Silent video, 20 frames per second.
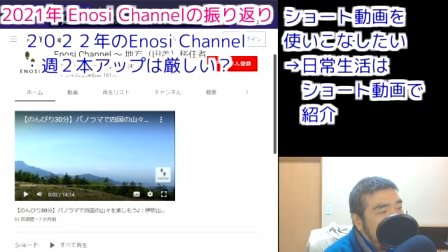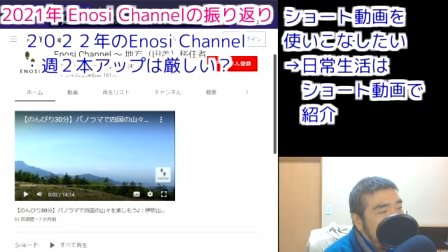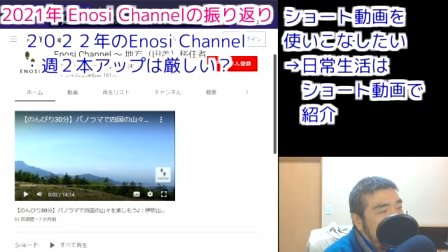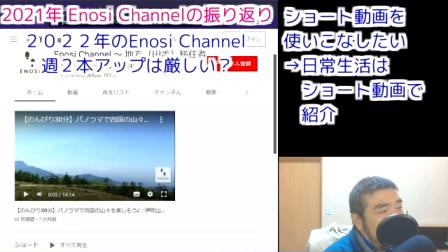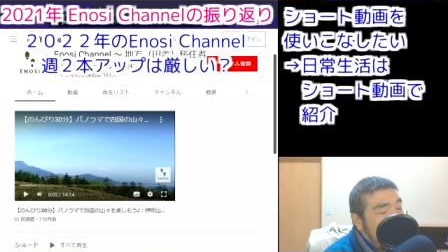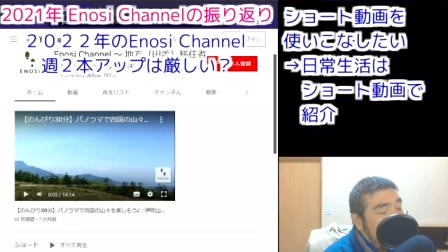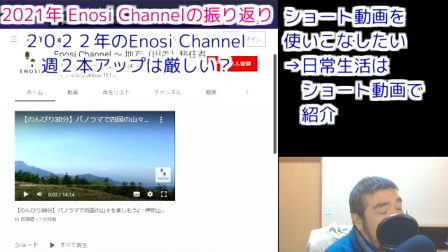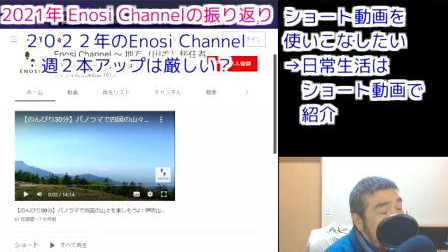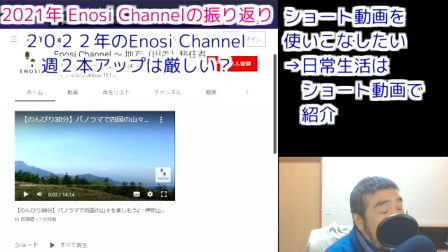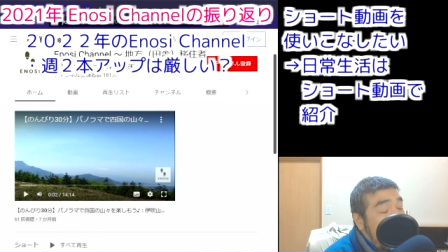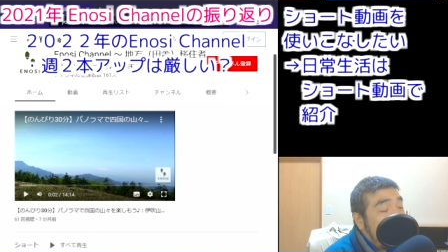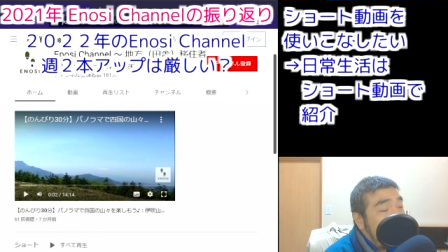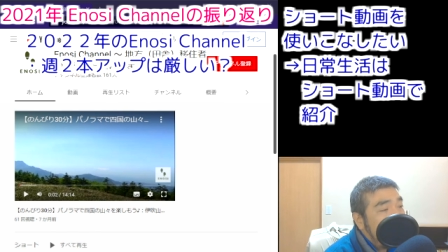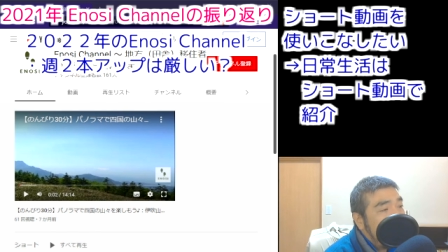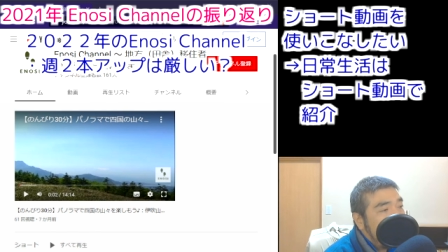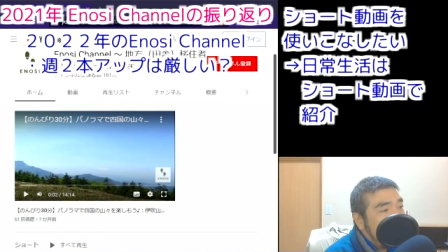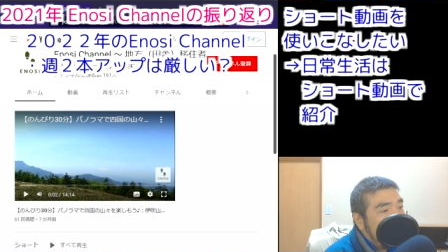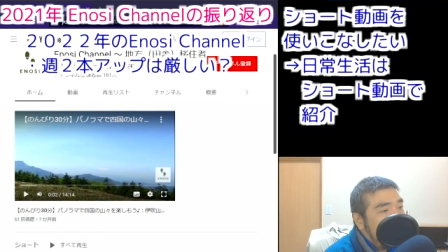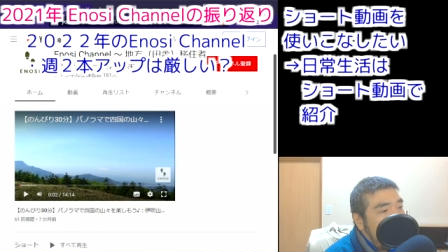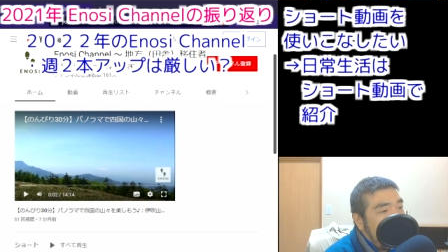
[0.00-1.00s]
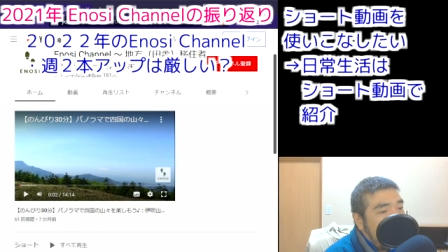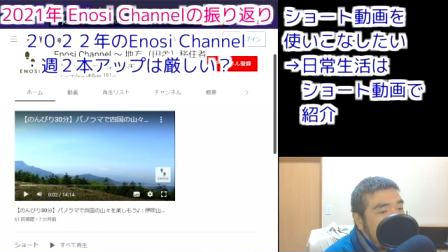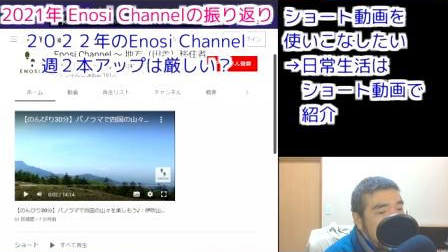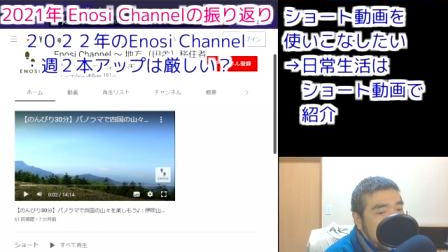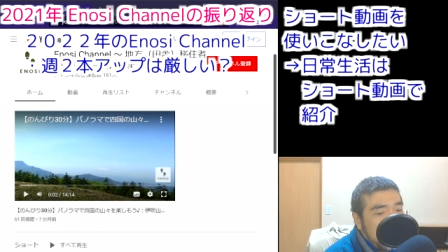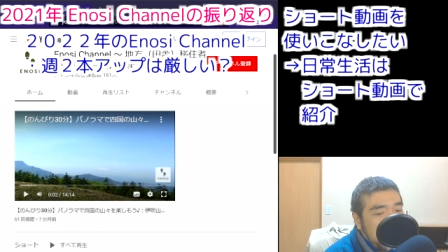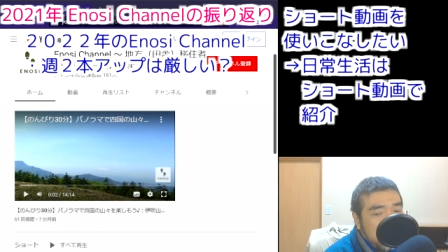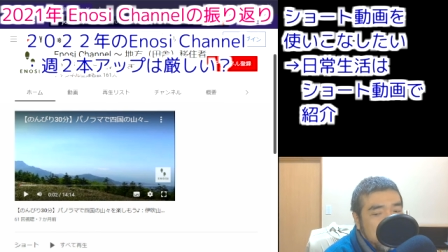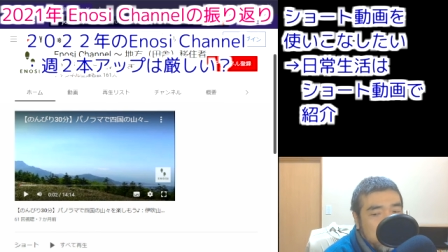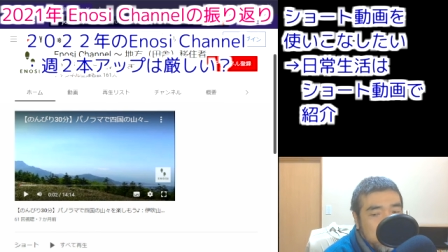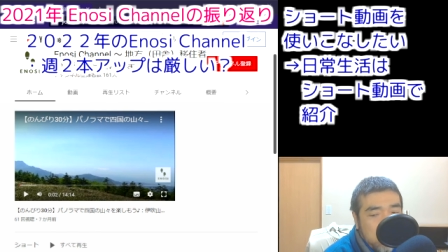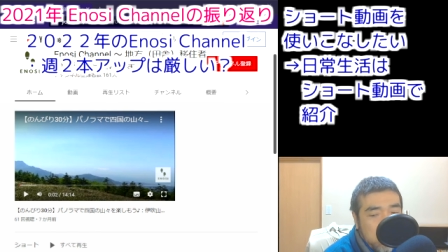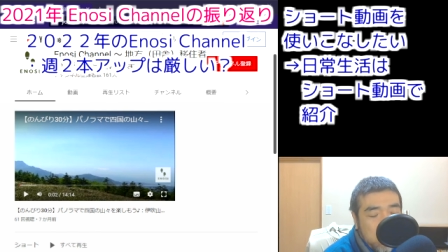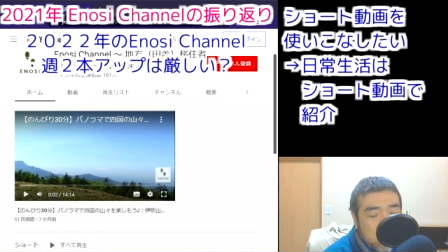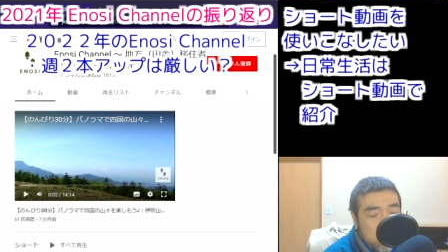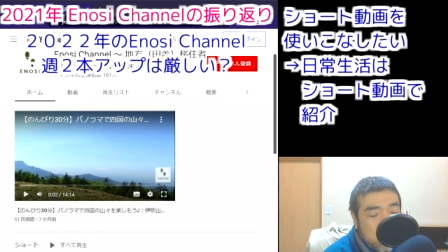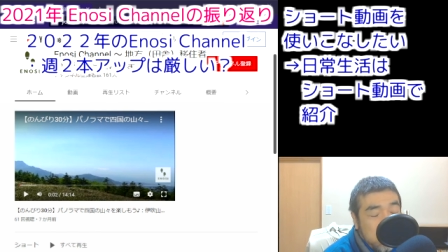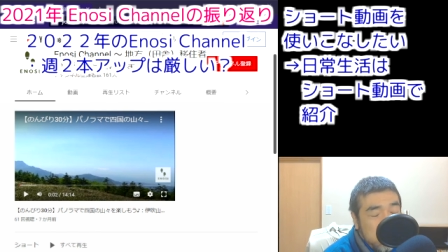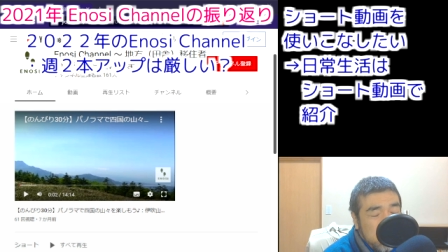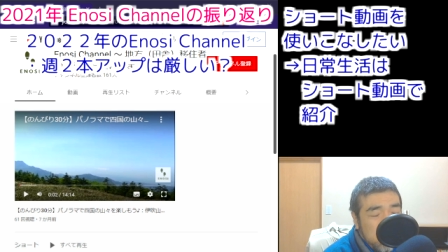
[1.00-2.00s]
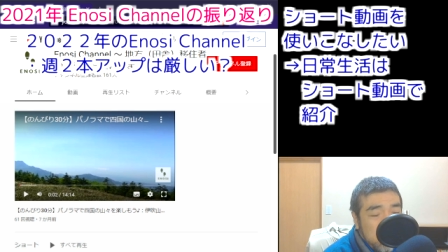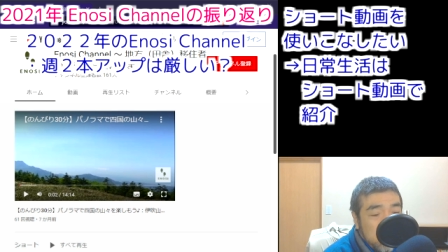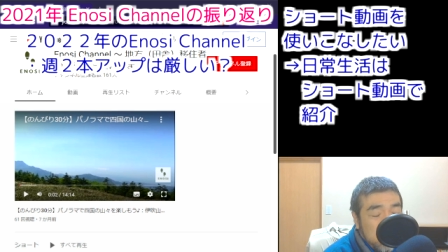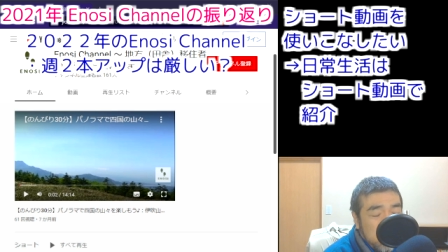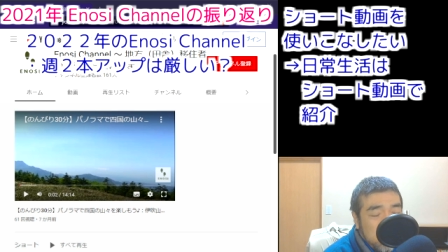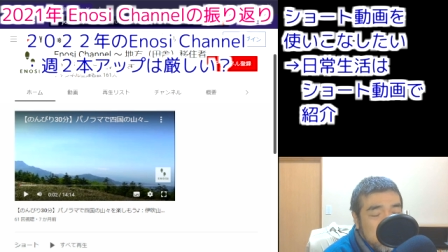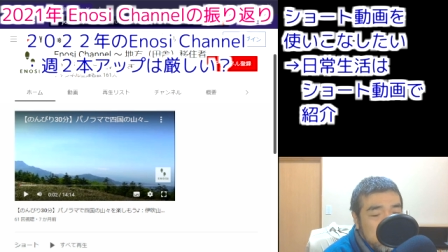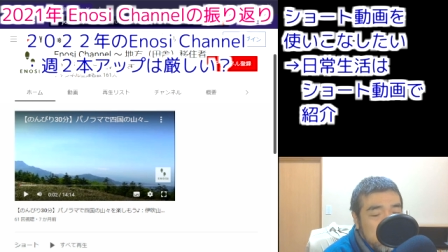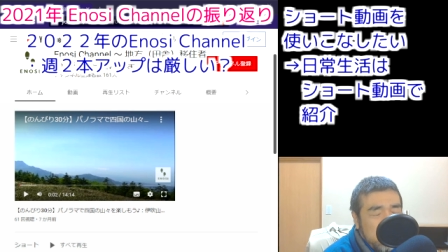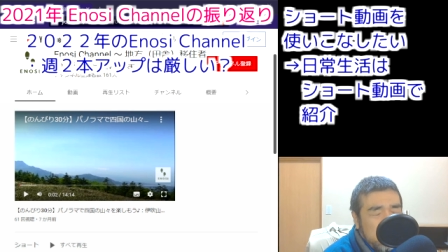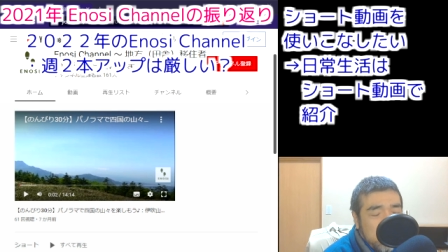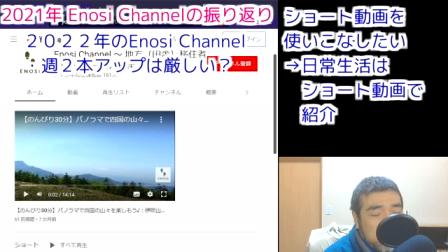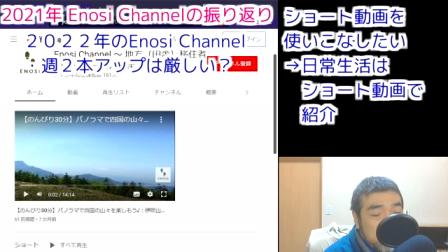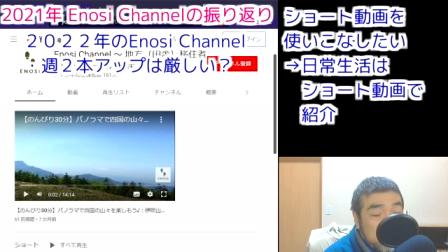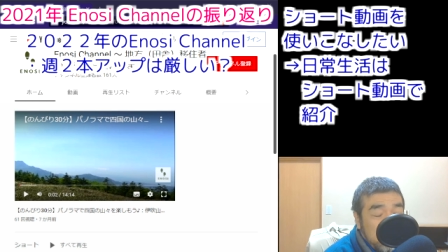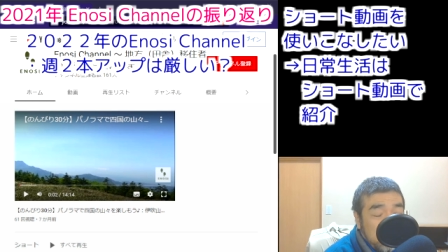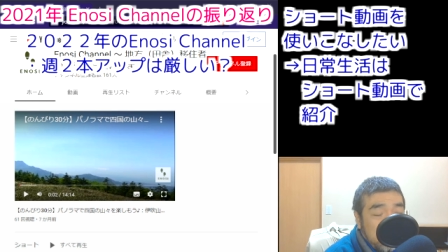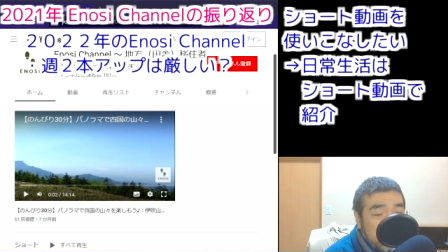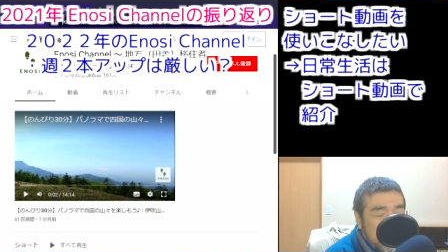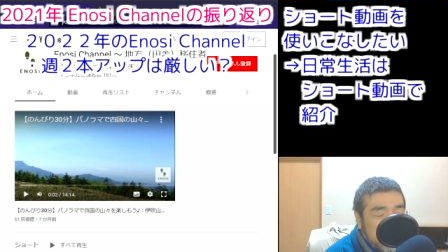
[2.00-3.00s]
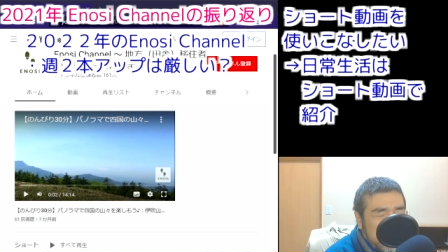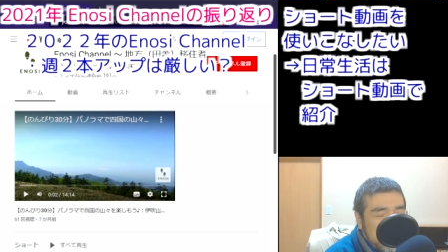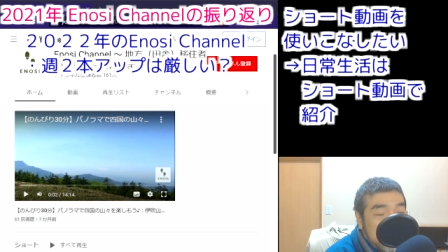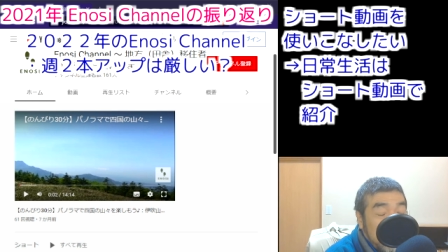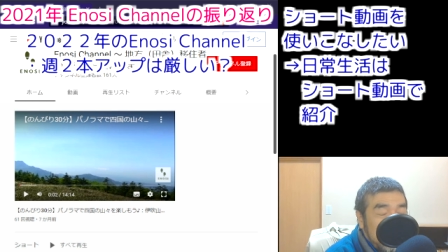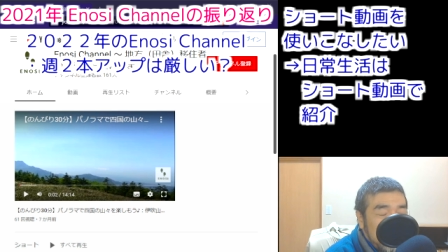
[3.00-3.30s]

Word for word: 入るんですね現状はねまあまあ人の目に入れるた